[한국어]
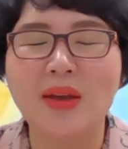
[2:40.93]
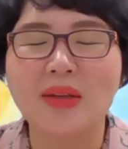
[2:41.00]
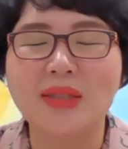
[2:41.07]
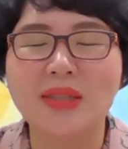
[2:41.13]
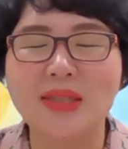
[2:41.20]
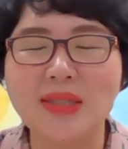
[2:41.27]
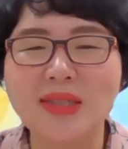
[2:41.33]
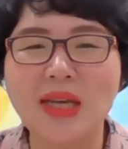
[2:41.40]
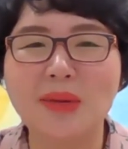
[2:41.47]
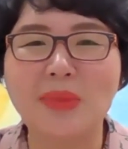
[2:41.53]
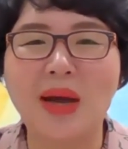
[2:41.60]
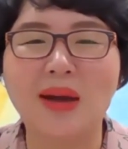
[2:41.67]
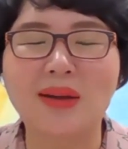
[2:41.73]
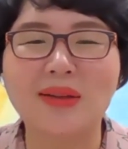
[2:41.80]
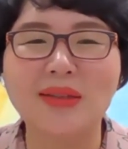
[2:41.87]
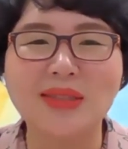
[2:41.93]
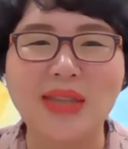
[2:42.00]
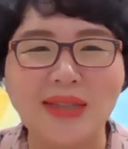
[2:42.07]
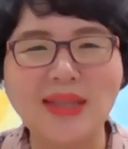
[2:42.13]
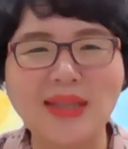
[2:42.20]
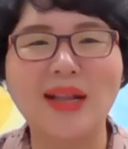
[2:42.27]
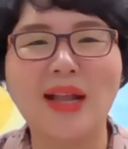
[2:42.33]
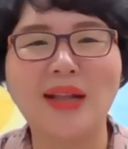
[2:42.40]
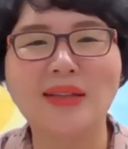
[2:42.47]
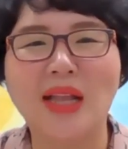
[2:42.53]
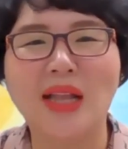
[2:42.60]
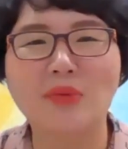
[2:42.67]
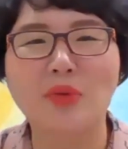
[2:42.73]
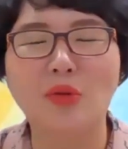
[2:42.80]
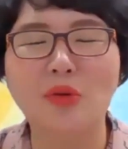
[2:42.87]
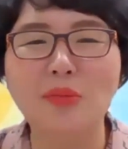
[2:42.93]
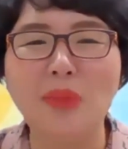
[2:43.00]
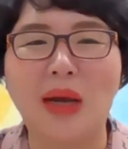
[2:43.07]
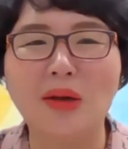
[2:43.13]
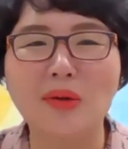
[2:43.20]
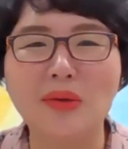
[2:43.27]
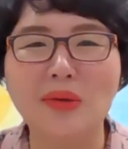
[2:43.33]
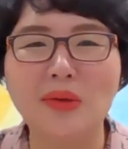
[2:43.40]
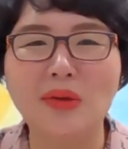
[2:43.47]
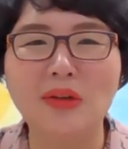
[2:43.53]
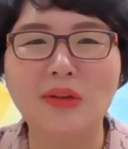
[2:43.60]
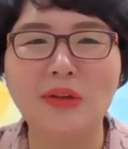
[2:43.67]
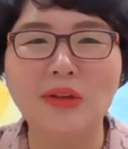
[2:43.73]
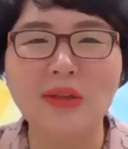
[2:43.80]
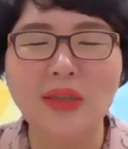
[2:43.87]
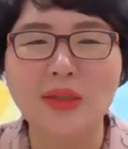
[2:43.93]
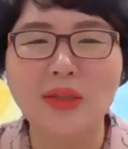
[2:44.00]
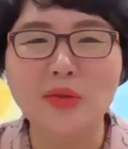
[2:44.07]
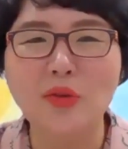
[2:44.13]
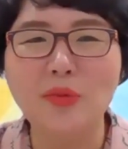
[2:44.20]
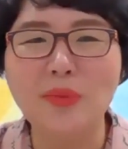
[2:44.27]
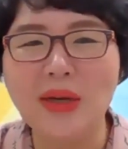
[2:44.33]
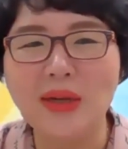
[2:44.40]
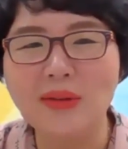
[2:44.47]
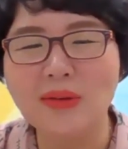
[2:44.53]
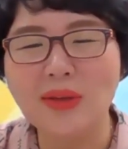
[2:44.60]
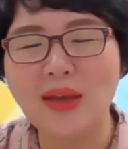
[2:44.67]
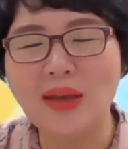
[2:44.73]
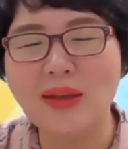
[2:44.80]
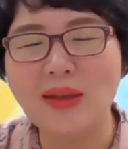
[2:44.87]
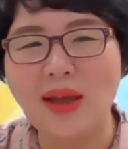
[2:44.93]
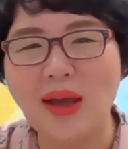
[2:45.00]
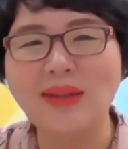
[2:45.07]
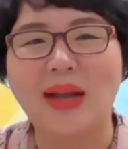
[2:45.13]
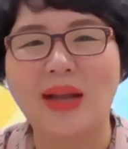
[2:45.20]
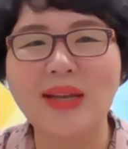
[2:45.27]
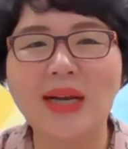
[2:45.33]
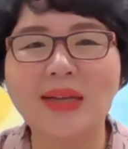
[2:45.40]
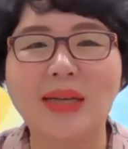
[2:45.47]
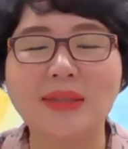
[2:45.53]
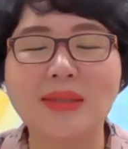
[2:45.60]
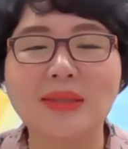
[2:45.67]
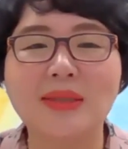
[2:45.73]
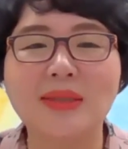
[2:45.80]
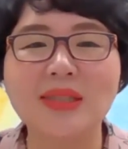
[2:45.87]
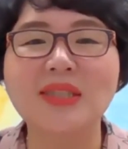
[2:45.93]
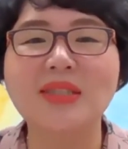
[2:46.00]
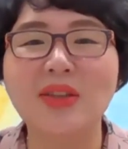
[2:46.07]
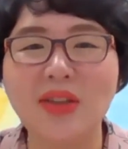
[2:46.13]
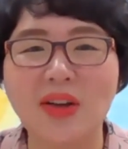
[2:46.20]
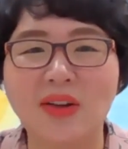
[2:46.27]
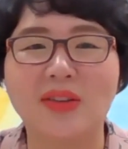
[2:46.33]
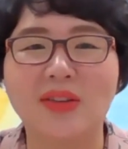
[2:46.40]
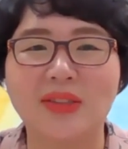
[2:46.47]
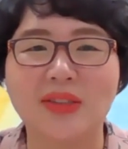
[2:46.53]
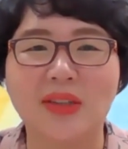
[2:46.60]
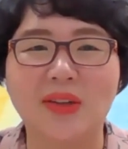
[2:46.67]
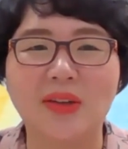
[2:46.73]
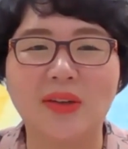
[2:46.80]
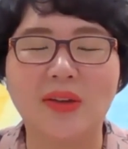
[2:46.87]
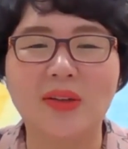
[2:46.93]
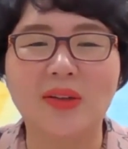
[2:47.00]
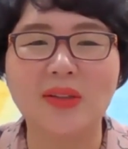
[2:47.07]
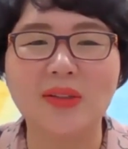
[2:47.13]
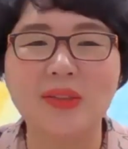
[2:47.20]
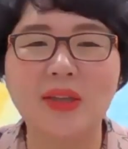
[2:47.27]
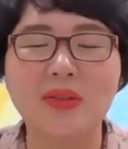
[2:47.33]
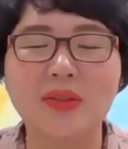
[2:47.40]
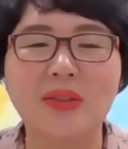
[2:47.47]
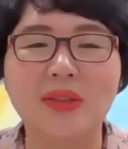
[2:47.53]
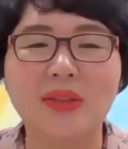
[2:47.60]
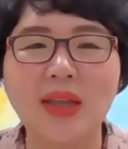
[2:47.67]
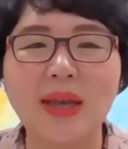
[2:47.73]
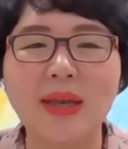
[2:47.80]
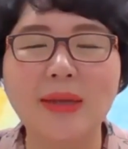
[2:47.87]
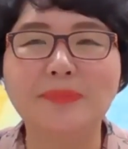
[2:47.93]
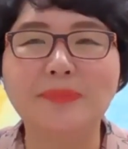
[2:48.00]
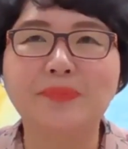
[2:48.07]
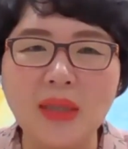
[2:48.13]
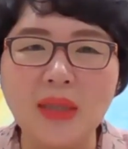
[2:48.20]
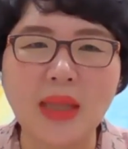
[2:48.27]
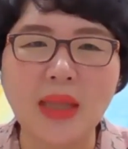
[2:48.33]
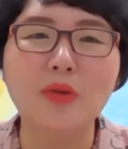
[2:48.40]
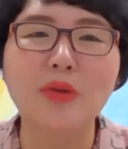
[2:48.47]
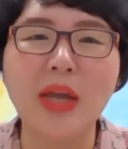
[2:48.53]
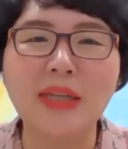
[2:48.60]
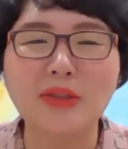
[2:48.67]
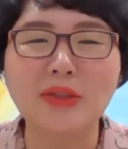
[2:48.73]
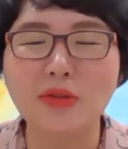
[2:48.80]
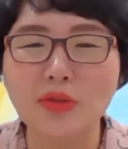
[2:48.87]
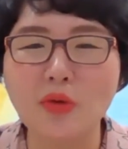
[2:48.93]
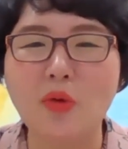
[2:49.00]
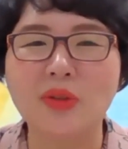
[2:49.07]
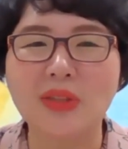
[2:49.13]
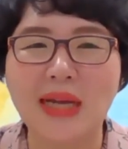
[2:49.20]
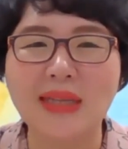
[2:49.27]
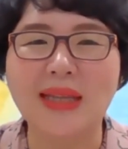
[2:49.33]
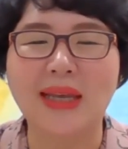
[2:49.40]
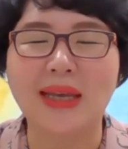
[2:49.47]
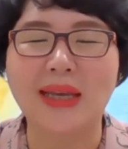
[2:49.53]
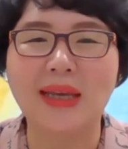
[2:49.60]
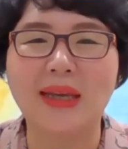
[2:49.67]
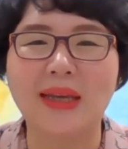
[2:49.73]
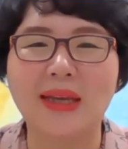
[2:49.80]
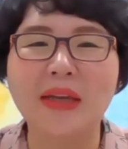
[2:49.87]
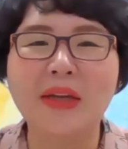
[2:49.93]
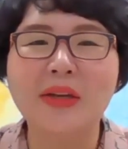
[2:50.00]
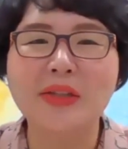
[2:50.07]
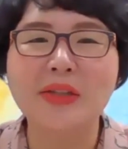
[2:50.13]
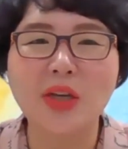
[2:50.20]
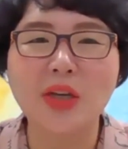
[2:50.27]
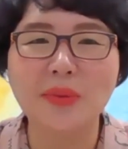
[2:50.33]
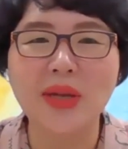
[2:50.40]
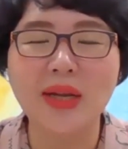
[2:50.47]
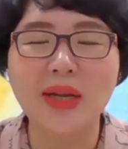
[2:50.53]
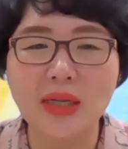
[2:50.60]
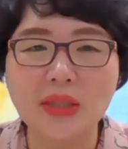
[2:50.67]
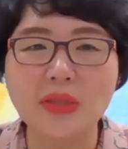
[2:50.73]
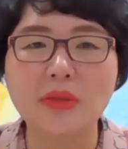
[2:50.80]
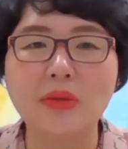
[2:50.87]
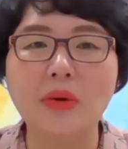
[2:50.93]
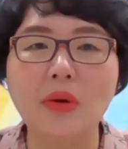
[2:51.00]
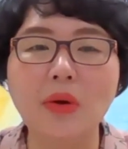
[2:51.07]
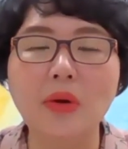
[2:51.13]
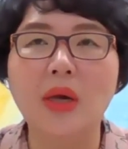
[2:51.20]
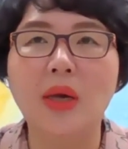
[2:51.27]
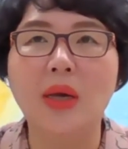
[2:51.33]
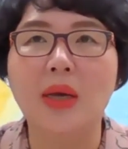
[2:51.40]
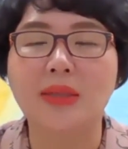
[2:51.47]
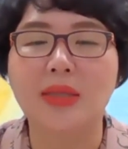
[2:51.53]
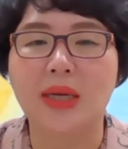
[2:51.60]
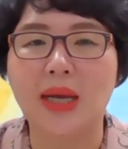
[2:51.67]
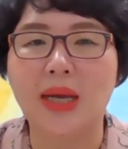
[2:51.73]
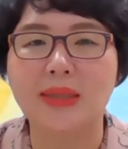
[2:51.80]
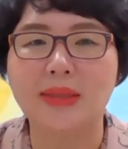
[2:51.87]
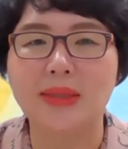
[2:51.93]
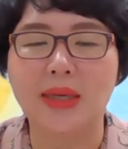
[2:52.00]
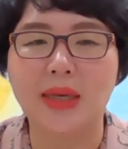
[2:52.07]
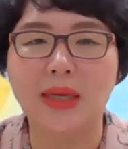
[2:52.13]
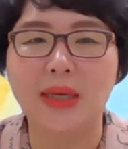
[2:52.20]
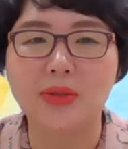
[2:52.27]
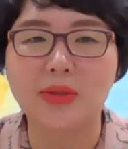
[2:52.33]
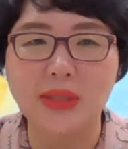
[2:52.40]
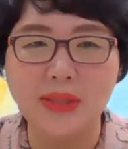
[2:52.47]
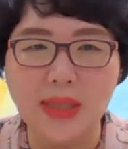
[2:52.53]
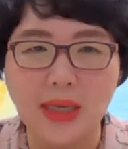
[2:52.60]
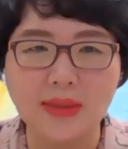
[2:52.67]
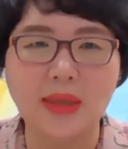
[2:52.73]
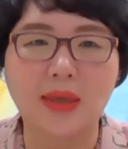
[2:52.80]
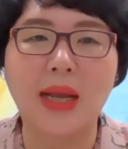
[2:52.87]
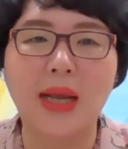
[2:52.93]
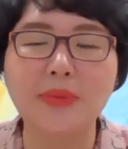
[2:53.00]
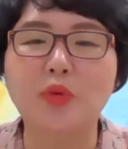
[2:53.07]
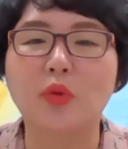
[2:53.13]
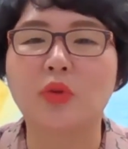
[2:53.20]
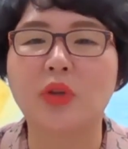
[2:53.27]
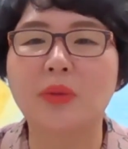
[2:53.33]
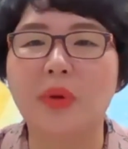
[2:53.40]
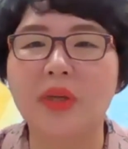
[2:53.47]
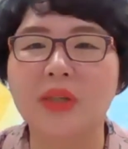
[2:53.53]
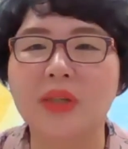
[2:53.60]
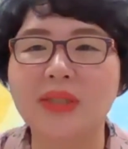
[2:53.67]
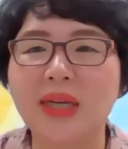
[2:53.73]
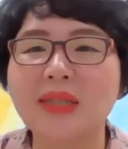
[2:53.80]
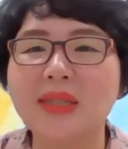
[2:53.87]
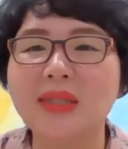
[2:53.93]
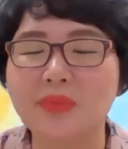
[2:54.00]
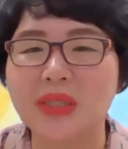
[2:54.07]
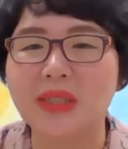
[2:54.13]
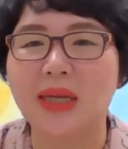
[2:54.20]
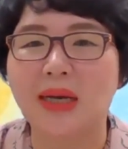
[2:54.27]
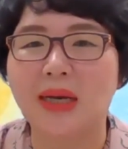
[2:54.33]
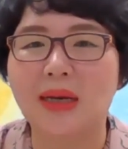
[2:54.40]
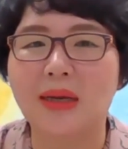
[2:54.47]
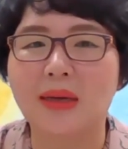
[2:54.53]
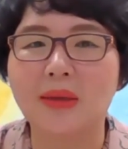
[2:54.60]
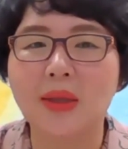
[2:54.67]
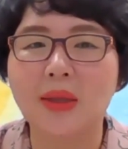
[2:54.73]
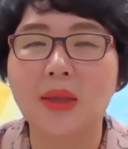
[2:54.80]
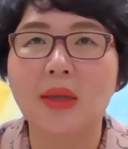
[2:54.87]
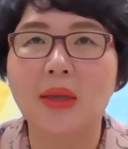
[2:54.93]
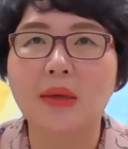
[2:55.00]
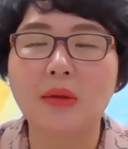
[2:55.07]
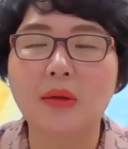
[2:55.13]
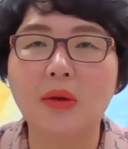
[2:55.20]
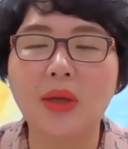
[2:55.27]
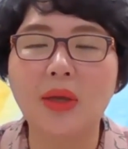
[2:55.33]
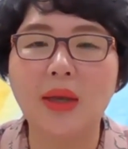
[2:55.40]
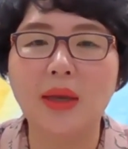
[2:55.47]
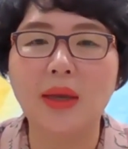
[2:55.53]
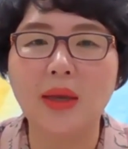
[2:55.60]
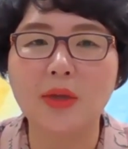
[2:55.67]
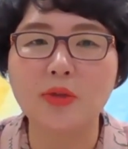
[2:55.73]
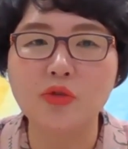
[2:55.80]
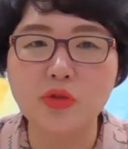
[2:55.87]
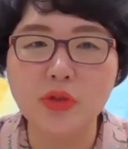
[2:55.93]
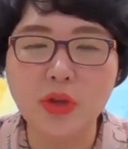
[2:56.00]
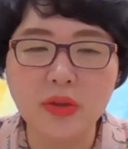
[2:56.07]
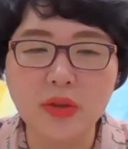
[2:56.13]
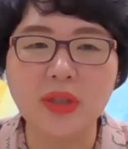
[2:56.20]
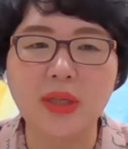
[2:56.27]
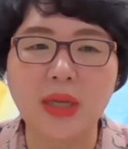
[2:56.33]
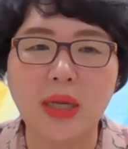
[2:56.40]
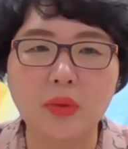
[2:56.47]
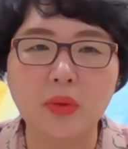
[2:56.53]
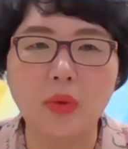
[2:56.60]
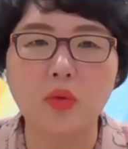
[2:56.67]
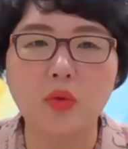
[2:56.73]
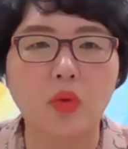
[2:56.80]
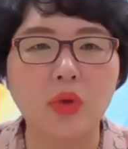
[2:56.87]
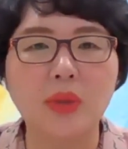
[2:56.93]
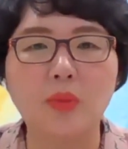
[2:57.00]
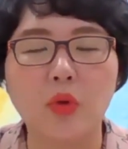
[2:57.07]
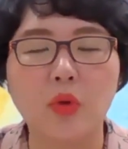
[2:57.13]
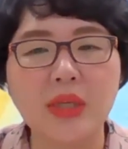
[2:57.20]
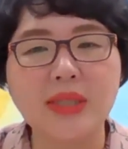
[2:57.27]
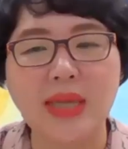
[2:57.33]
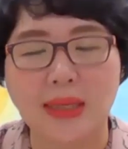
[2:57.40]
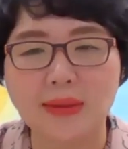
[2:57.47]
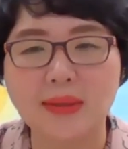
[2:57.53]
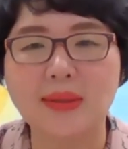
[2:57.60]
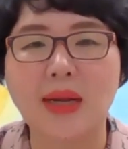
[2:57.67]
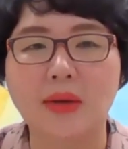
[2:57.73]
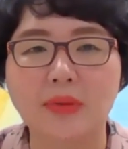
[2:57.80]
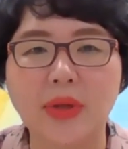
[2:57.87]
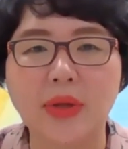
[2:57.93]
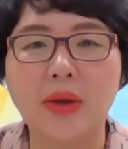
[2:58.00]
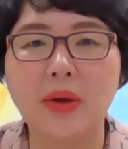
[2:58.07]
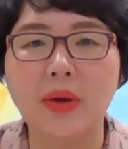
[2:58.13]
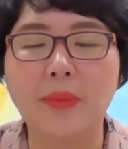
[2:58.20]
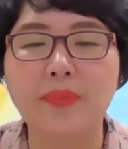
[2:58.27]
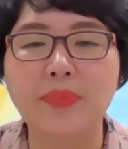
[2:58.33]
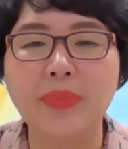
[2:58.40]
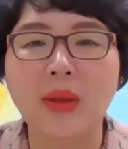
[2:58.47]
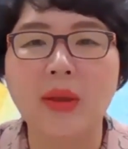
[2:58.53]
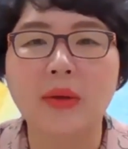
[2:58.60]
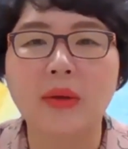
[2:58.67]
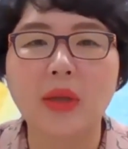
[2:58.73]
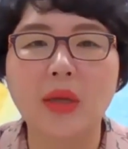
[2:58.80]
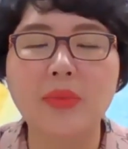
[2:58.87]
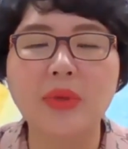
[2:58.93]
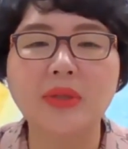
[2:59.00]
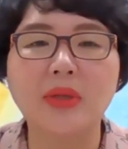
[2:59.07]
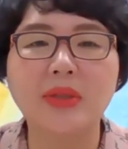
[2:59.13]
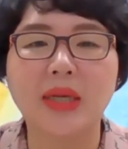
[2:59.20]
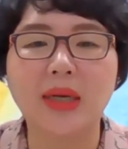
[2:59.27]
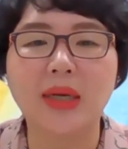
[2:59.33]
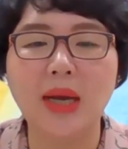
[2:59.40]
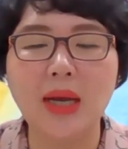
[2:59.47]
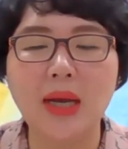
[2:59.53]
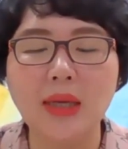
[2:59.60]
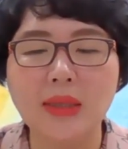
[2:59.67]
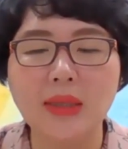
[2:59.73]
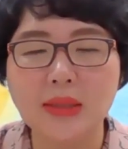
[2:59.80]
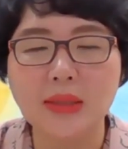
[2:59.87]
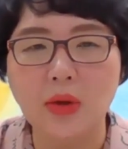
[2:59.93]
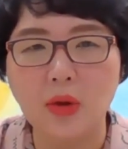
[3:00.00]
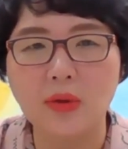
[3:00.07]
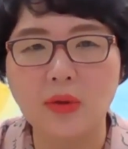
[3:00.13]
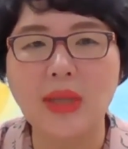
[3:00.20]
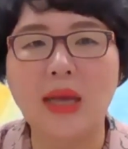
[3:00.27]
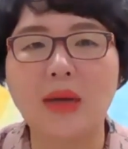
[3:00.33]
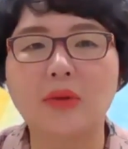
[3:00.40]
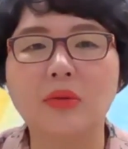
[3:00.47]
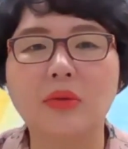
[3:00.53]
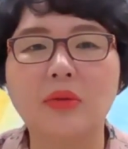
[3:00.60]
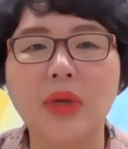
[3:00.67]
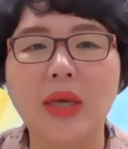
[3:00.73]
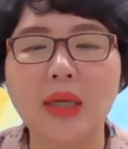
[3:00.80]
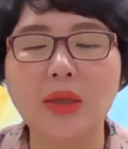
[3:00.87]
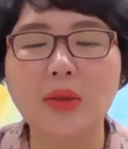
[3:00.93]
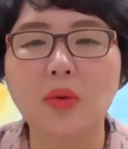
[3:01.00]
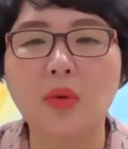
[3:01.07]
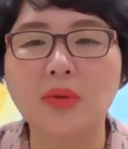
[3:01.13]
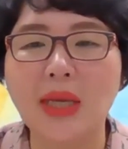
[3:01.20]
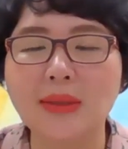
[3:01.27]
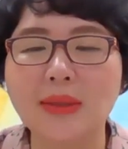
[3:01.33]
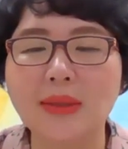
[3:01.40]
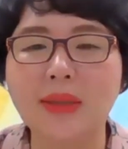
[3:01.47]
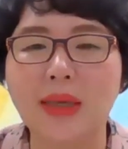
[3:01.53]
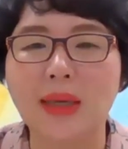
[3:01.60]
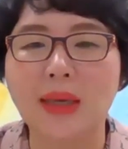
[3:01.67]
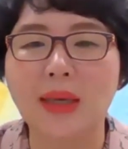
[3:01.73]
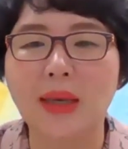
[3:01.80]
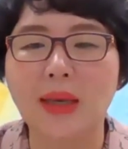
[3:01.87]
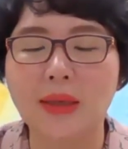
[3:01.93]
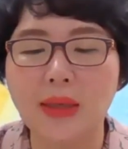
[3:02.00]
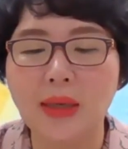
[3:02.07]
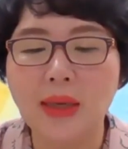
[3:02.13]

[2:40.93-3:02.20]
진짜 막 그 자살하는 사람 너무 많고 또 막 이렇게 다 난리가 났을 그 시절이었거든요. 근데도 그때 대구에 이제 성서공단에 취업을 해가지고 제가 이제 직장생활을 하면서 돈을 벌기 시작했습니다. 그렇게 수년을 일해도 돈이 모이지 않더라고요. 그러면서 제가 결혼하고 아기 놓고 사는데